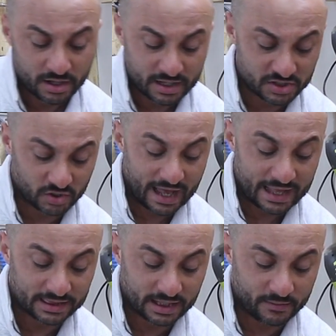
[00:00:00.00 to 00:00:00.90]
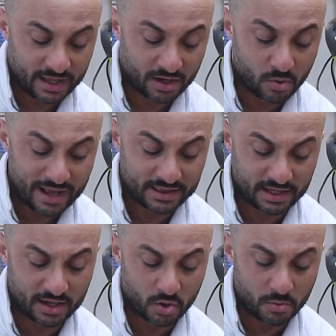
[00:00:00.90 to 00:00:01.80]
isolante e guanti
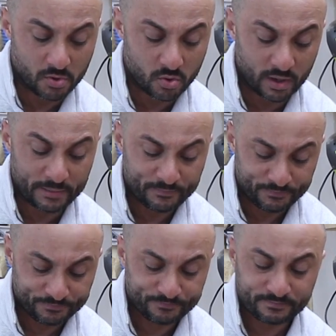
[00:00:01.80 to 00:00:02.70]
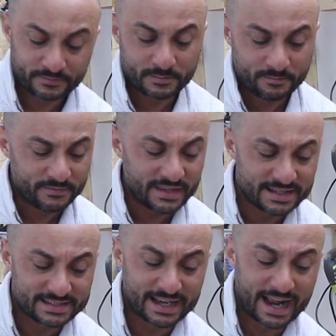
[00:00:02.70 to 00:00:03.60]
che comunque
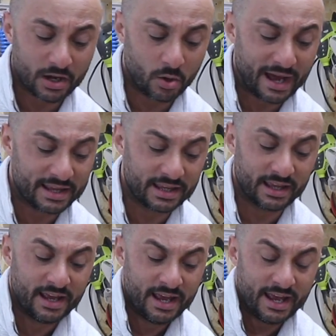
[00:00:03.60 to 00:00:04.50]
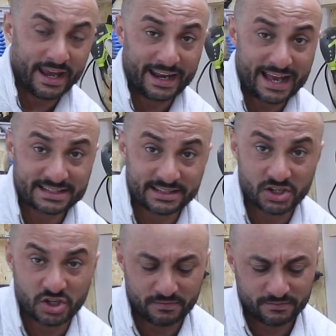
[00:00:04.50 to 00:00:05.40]
saranno anche
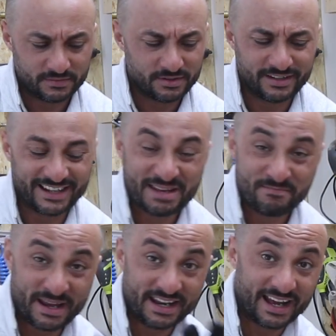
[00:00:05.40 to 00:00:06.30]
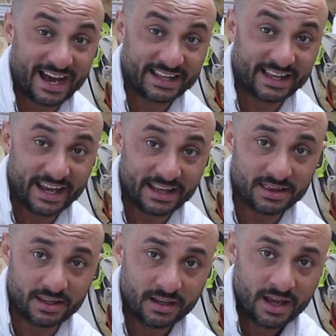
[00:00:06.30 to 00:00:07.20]
elastici e ben
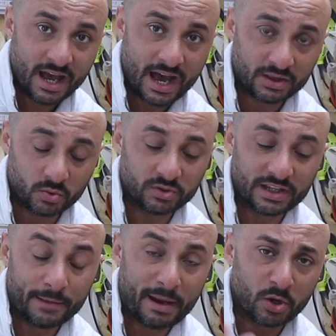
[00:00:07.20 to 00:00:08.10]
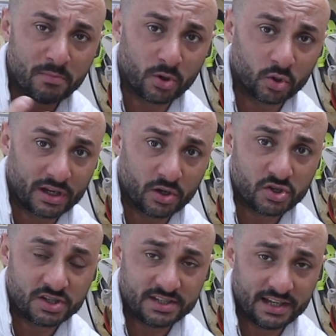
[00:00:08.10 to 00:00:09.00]
aderenti a tutta la mano in modo che
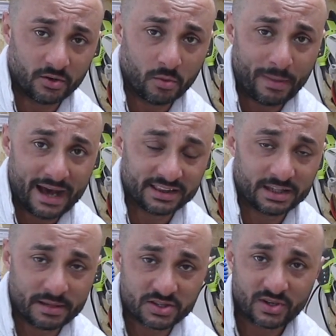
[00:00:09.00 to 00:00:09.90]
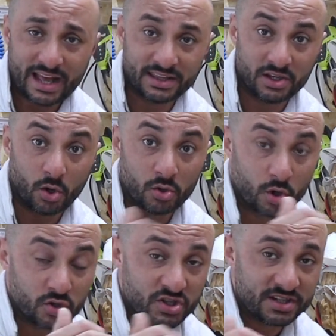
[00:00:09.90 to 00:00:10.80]
non ci siano parti penzolanti o
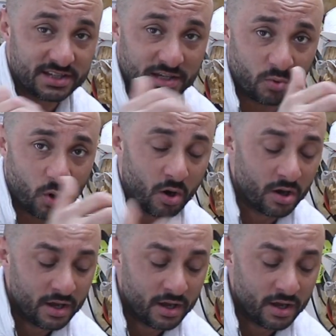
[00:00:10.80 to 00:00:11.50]
non ci si può